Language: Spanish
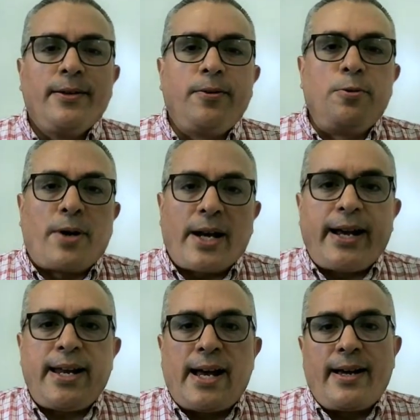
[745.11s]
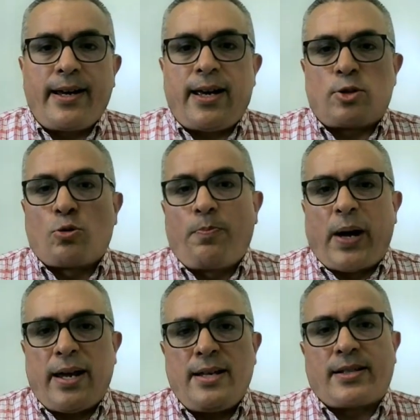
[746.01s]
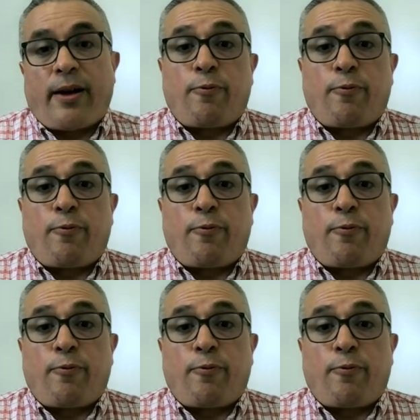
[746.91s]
Ucrania es un país que